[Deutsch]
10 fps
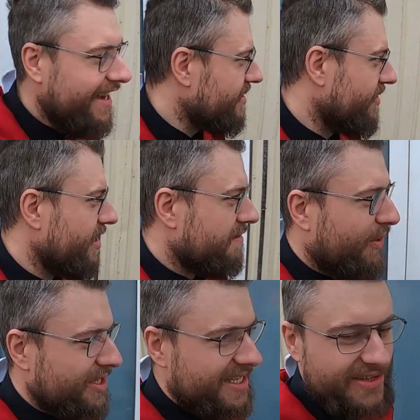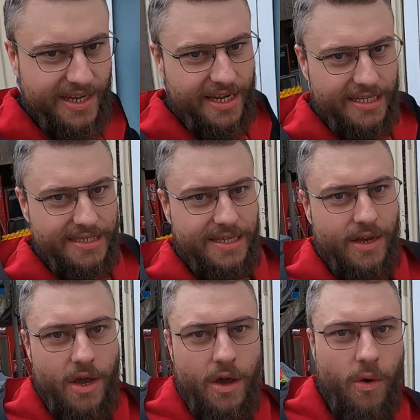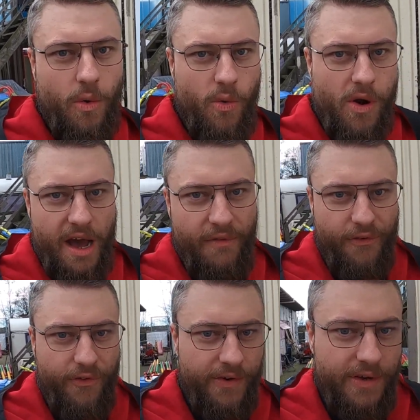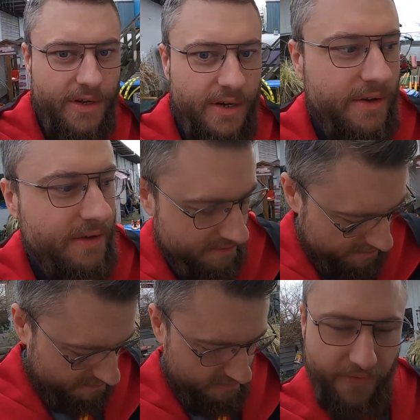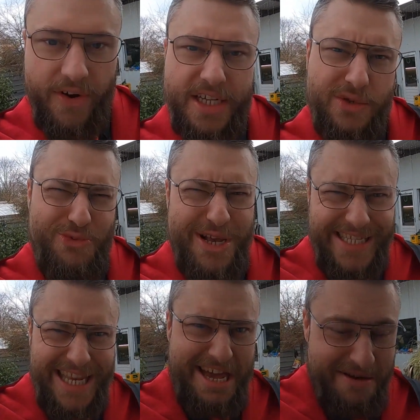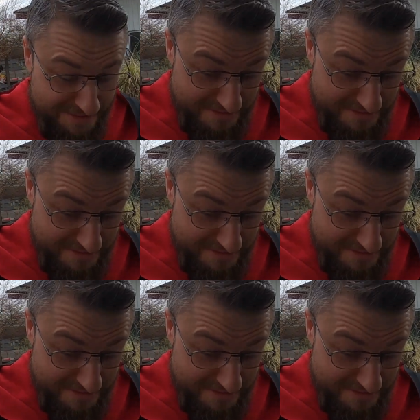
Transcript: Also nicht als Potter, sondern als Olaf. Vielleicht Weasley?